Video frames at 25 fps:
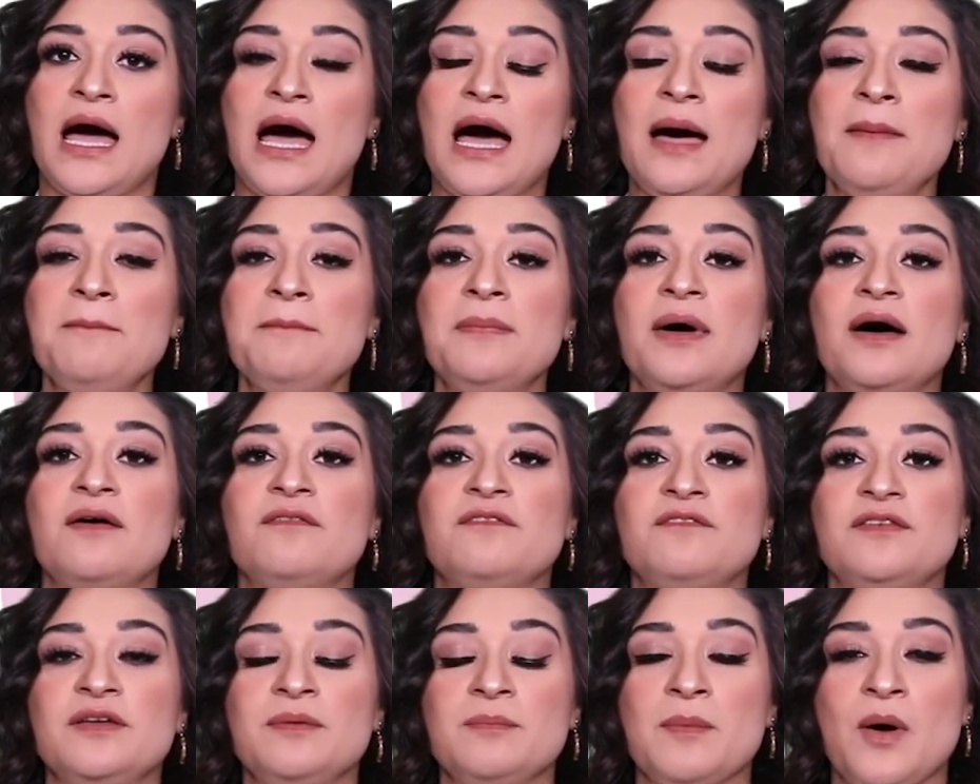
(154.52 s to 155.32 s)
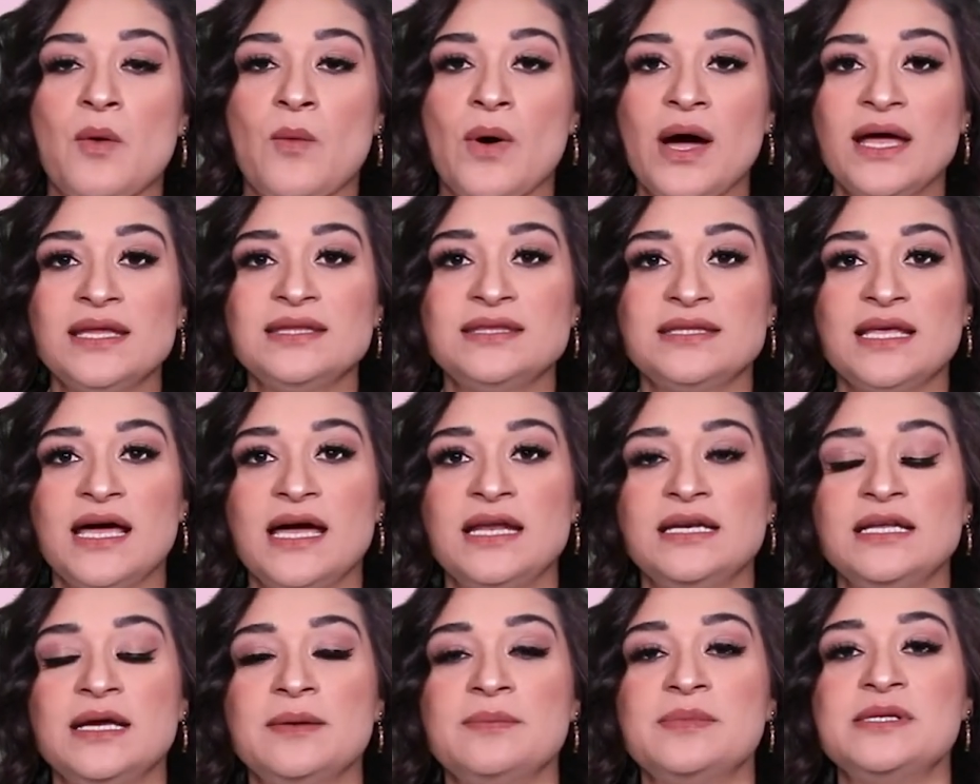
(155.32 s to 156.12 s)
أما في مواد
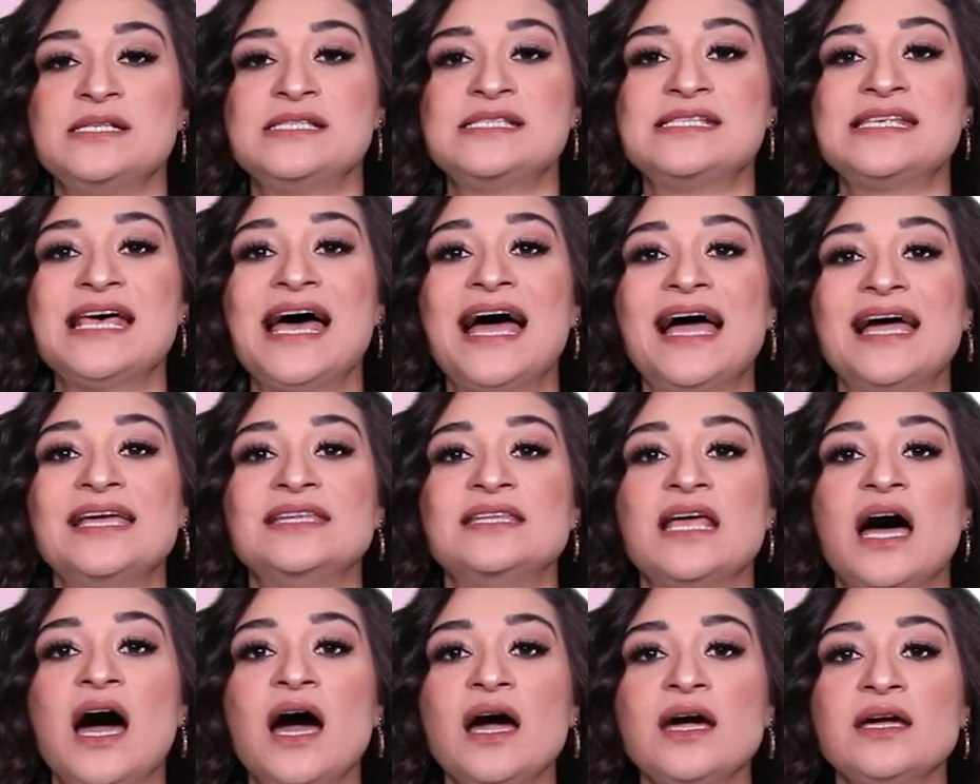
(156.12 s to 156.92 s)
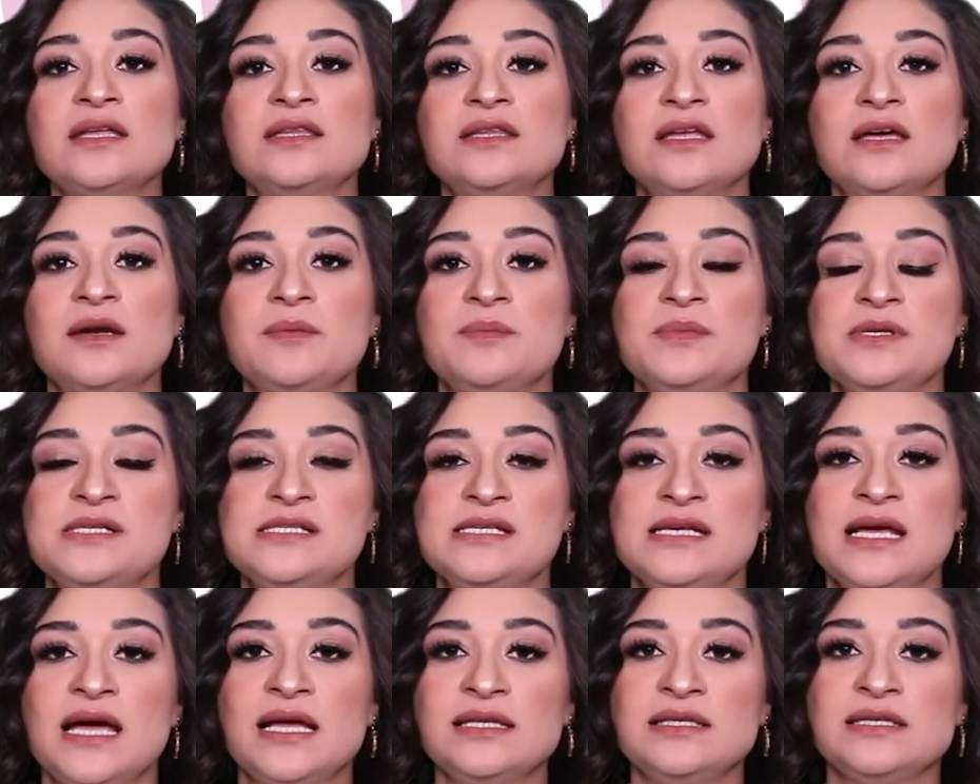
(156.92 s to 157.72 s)
تانية بتساعد أكثر
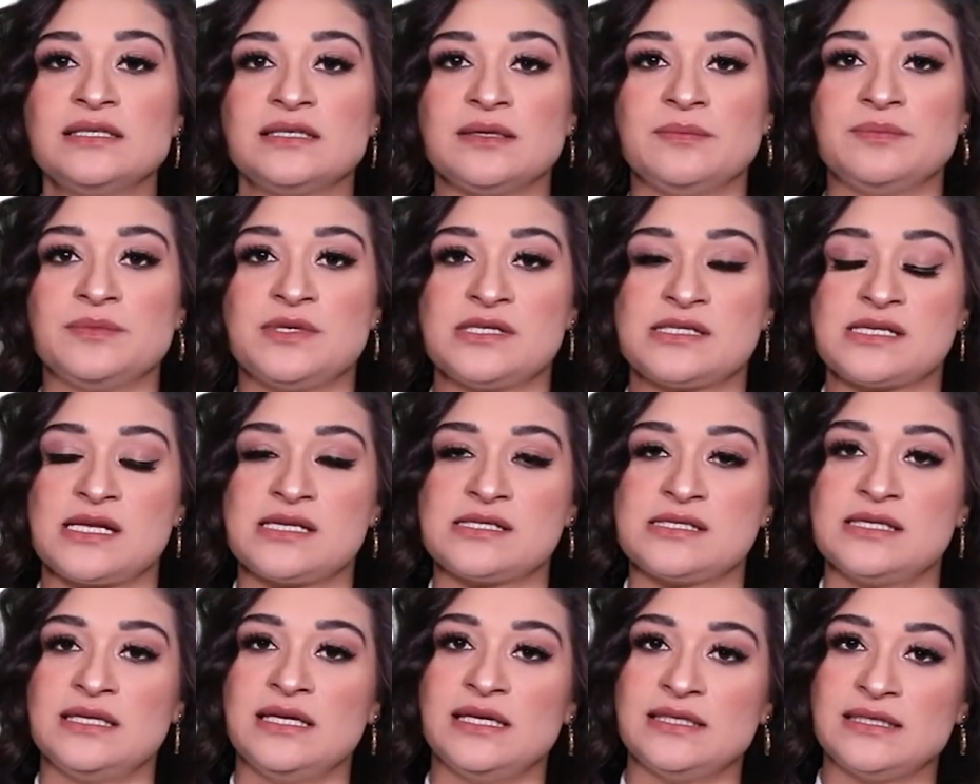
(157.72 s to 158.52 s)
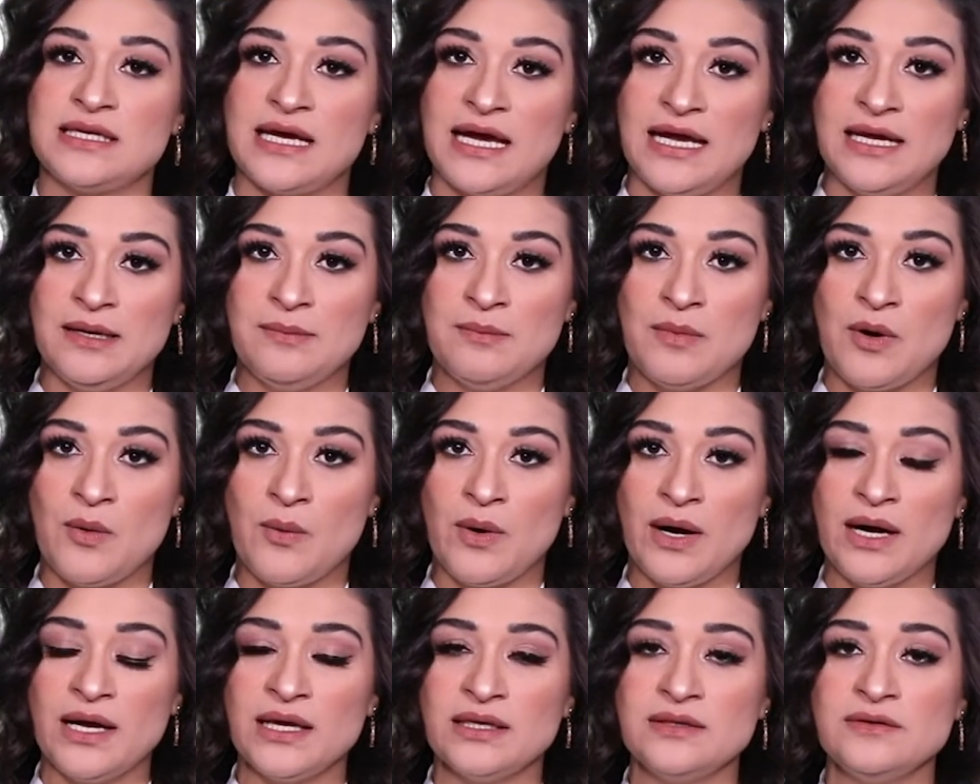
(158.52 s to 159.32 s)
بزيادة امتصاصية هاي
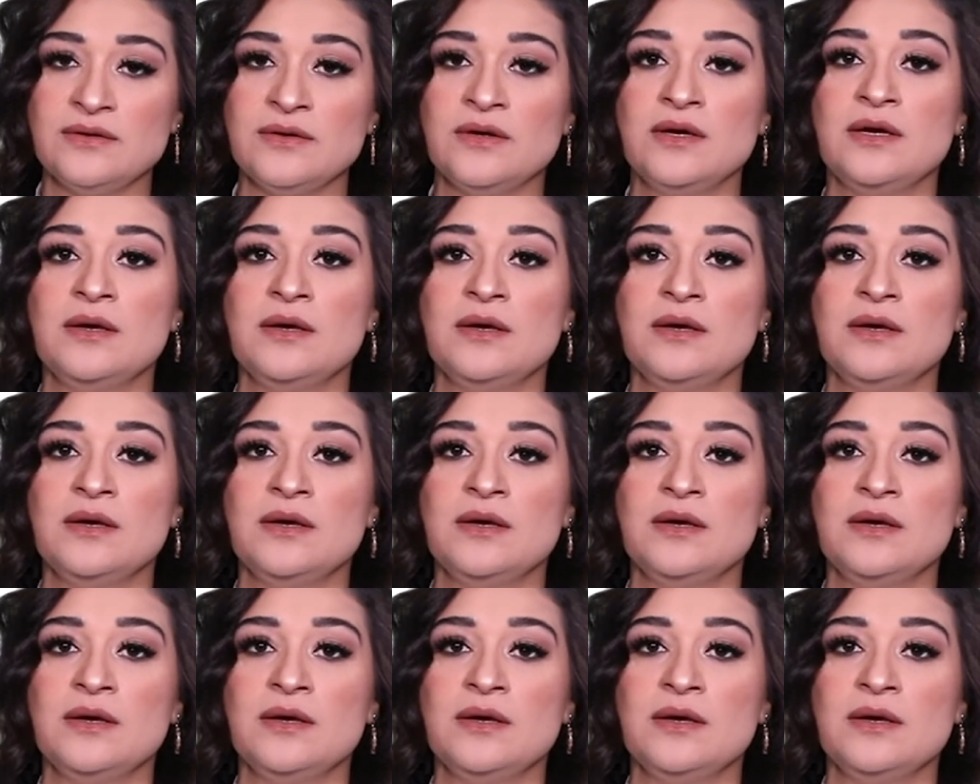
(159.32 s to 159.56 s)
المواد